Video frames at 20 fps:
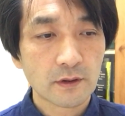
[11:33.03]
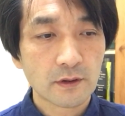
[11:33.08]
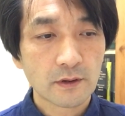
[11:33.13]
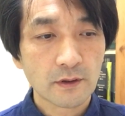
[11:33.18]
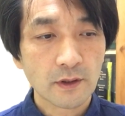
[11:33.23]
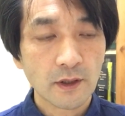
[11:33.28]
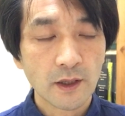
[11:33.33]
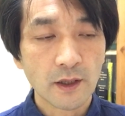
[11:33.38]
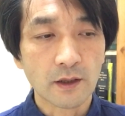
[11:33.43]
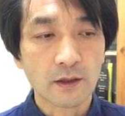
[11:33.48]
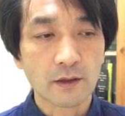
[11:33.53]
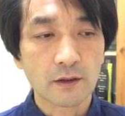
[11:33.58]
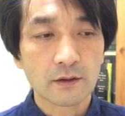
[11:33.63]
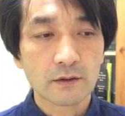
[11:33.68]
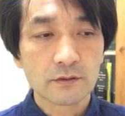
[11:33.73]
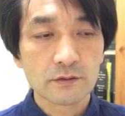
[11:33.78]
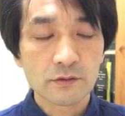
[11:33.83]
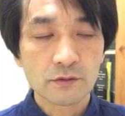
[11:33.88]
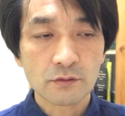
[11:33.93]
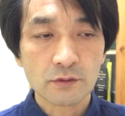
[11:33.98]
で
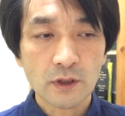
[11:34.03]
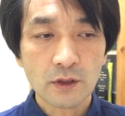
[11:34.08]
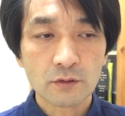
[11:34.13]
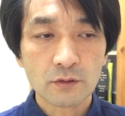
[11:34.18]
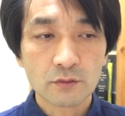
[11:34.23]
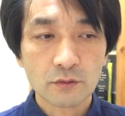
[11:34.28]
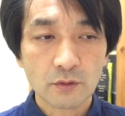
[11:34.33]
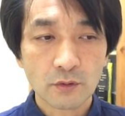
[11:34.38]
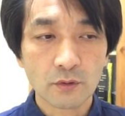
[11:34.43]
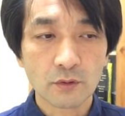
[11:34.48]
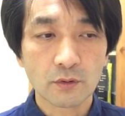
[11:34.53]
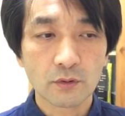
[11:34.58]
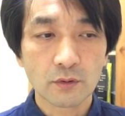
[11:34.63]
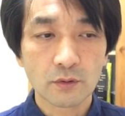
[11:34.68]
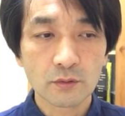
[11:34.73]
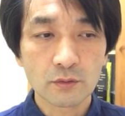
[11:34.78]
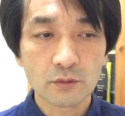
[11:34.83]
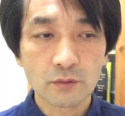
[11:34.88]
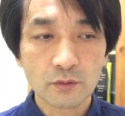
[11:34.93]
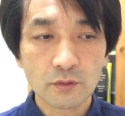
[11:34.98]
そうなると
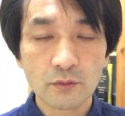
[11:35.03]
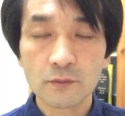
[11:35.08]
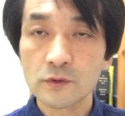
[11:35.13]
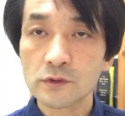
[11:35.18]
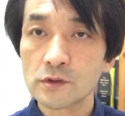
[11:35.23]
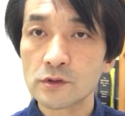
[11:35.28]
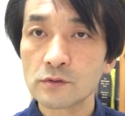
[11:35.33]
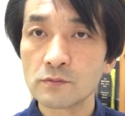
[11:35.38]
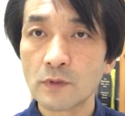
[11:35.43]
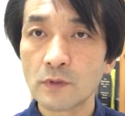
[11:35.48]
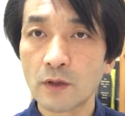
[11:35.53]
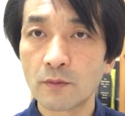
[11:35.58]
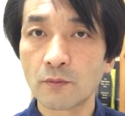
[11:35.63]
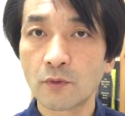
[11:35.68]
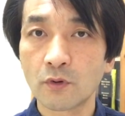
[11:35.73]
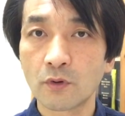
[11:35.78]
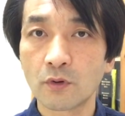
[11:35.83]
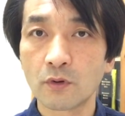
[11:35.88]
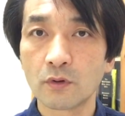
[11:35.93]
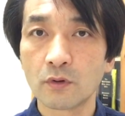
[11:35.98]
夫も妻
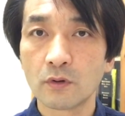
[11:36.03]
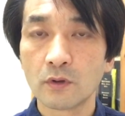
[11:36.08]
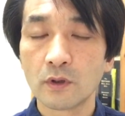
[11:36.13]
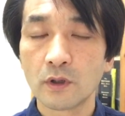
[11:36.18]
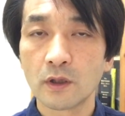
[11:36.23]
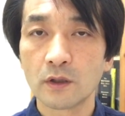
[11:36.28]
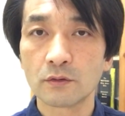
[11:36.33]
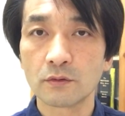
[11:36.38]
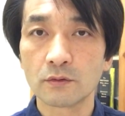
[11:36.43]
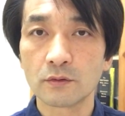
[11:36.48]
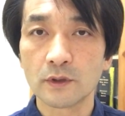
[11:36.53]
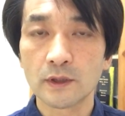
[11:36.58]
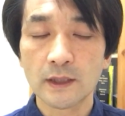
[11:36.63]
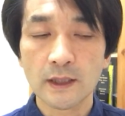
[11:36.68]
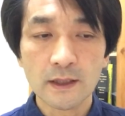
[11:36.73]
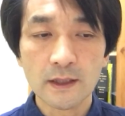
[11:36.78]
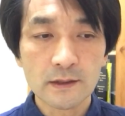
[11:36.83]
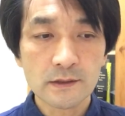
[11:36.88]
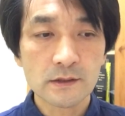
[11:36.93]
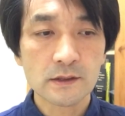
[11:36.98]
も
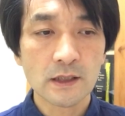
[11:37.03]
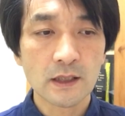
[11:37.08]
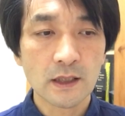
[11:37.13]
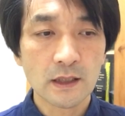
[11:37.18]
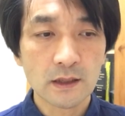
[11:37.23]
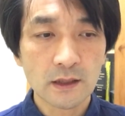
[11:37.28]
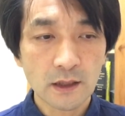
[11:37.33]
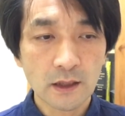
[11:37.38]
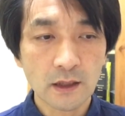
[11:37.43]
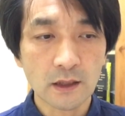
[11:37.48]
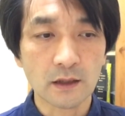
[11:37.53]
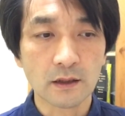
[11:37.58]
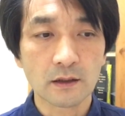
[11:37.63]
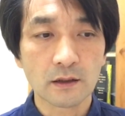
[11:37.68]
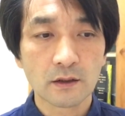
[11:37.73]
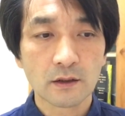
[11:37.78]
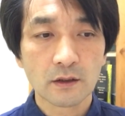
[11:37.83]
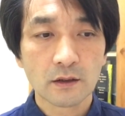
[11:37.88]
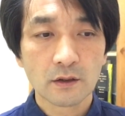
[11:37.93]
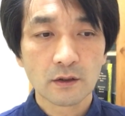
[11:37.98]
冷静に
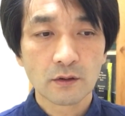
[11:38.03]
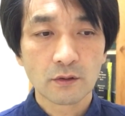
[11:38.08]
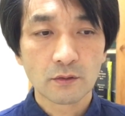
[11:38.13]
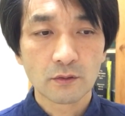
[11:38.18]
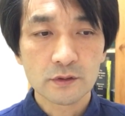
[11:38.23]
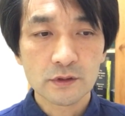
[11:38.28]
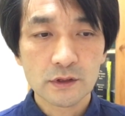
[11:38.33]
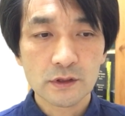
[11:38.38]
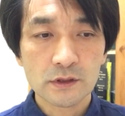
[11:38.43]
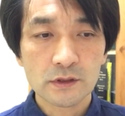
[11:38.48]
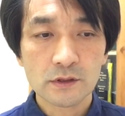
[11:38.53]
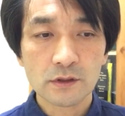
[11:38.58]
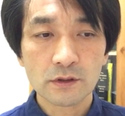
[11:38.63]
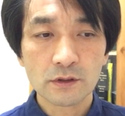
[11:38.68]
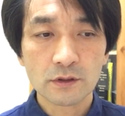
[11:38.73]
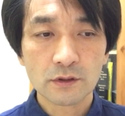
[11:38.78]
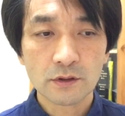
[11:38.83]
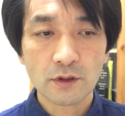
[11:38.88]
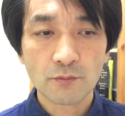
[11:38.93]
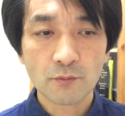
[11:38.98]
落ち
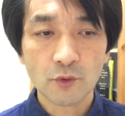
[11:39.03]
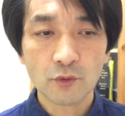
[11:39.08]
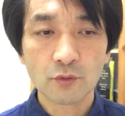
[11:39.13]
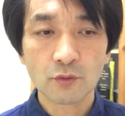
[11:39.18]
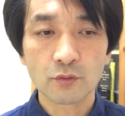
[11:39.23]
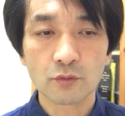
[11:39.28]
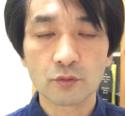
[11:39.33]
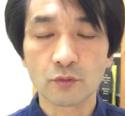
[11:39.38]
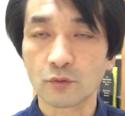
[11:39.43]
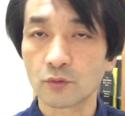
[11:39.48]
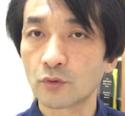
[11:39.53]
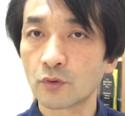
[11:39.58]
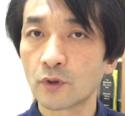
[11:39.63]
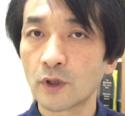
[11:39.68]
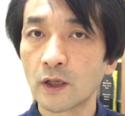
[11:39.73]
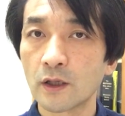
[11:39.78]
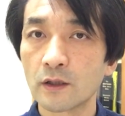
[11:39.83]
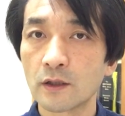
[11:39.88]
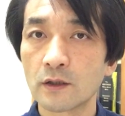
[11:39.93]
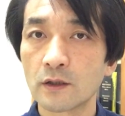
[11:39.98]
着いて物事を
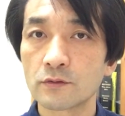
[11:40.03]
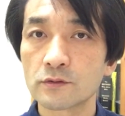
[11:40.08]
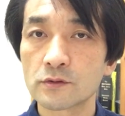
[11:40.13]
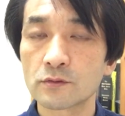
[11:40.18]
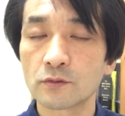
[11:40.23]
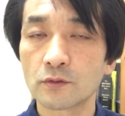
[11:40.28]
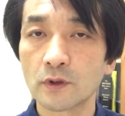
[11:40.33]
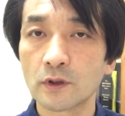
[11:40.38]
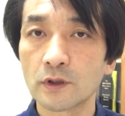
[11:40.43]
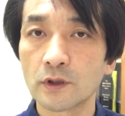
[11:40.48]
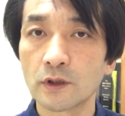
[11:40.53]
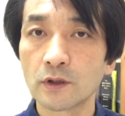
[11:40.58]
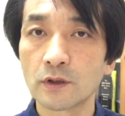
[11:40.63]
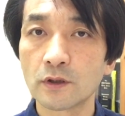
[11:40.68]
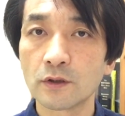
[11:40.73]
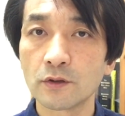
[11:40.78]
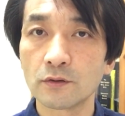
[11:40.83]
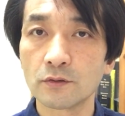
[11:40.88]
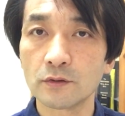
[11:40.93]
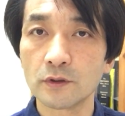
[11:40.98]
捉え直すことがで
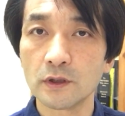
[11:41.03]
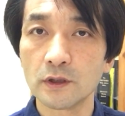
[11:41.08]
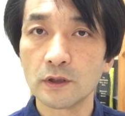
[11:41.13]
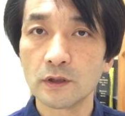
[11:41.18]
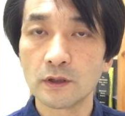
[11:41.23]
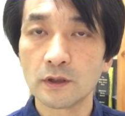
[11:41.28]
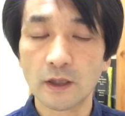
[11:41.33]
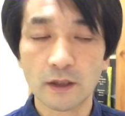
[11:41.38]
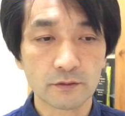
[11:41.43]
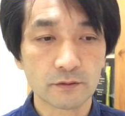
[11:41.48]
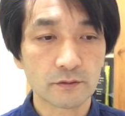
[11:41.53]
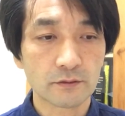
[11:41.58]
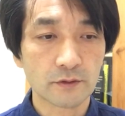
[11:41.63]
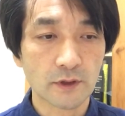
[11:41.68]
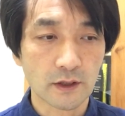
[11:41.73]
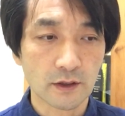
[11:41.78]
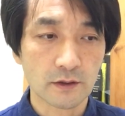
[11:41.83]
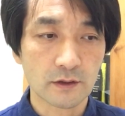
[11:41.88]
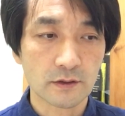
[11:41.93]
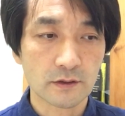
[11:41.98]
きるようになる
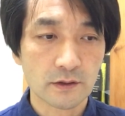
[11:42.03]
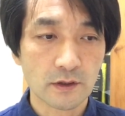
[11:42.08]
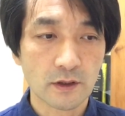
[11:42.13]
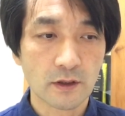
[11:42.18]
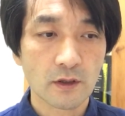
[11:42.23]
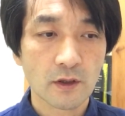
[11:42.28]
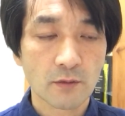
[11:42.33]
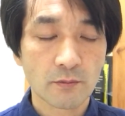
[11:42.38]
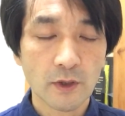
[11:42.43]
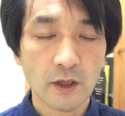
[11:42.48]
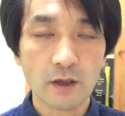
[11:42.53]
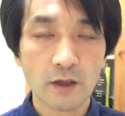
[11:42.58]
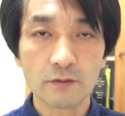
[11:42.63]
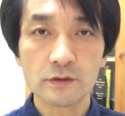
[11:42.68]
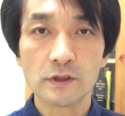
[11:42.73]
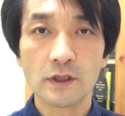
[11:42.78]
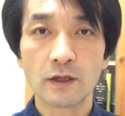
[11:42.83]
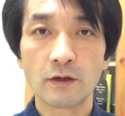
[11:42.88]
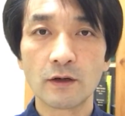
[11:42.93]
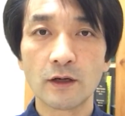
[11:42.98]
わけですね。
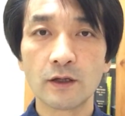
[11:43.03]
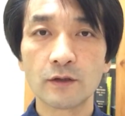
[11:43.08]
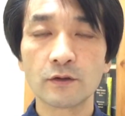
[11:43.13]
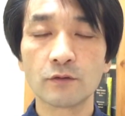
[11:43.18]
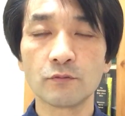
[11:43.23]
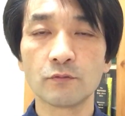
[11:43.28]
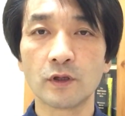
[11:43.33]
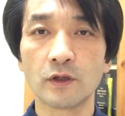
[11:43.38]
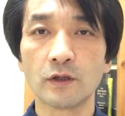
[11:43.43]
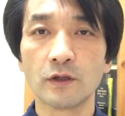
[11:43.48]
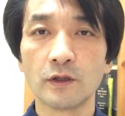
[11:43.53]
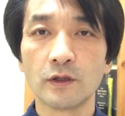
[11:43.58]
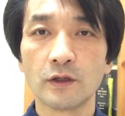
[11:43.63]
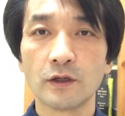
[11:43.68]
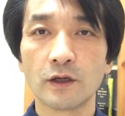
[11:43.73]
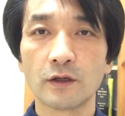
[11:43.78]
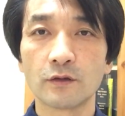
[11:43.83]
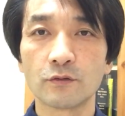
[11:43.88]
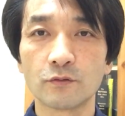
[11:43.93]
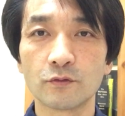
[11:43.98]
カウンセラーはある意味
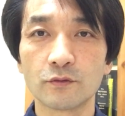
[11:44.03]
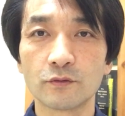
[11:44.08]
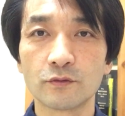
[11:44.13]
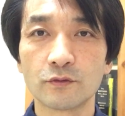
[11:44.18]
直